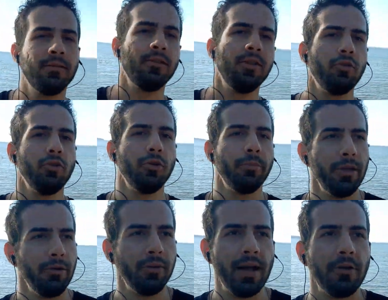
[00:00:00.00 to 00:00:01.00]
Você
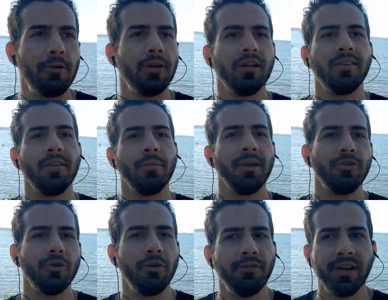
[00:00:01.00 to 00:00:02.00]
dormiu lá com a glicemia
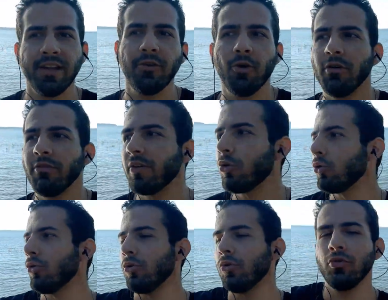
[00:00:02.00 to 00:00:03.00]
de 99,
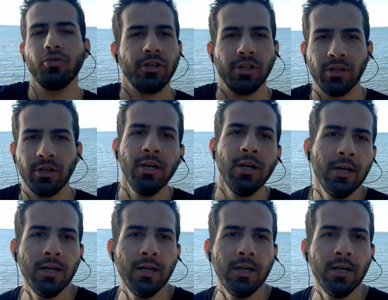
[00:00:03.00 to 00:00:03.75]
acordou no outro dia